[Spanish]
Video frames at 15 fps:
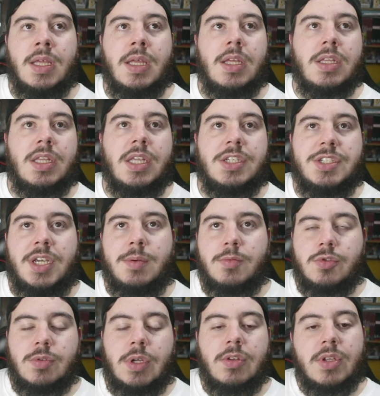de
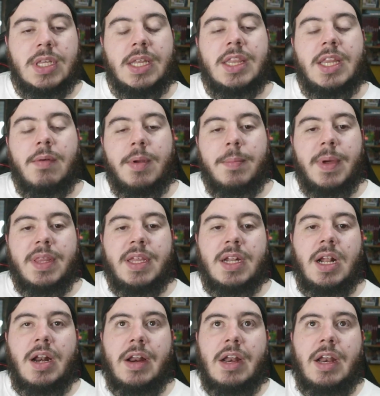Sheamus cuando intentaba impedir
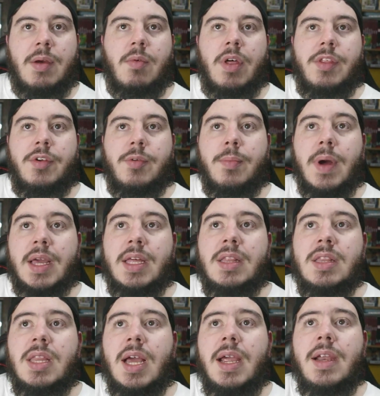el relevo a Drew
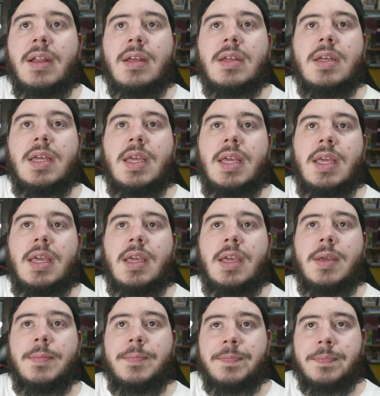McIntyre
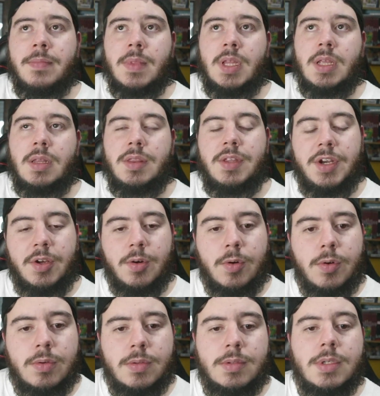y
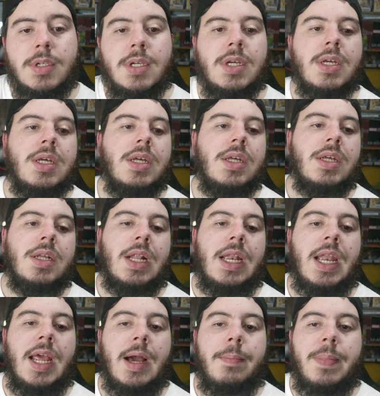Drew
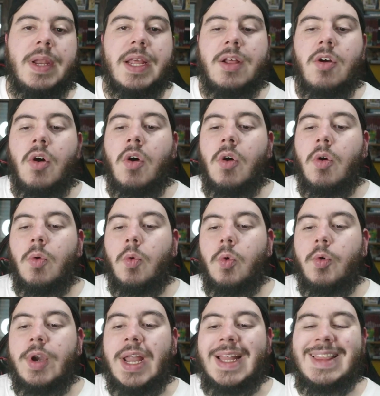le aplicó
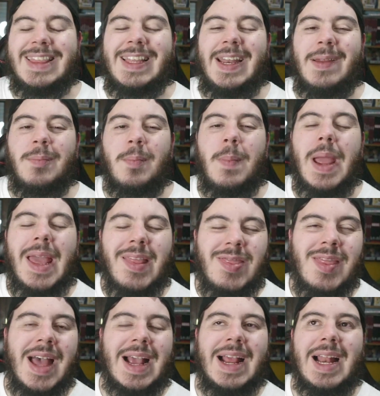una
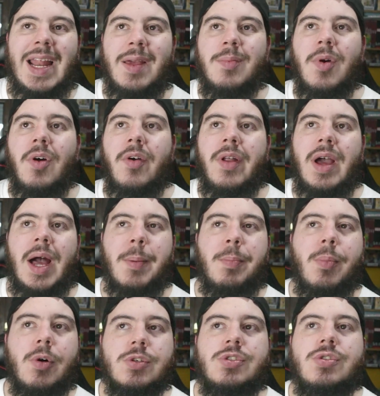tremenda Claymore a
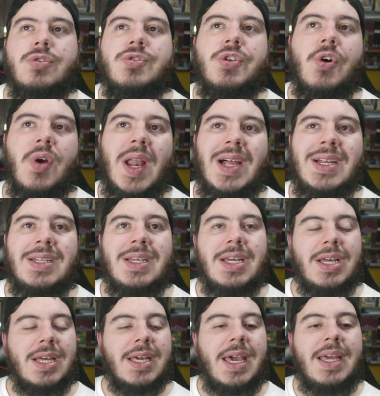Botch Dola
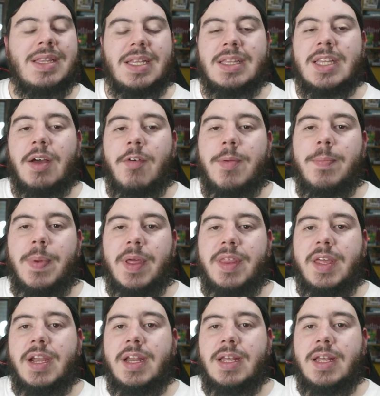que intentaba impedir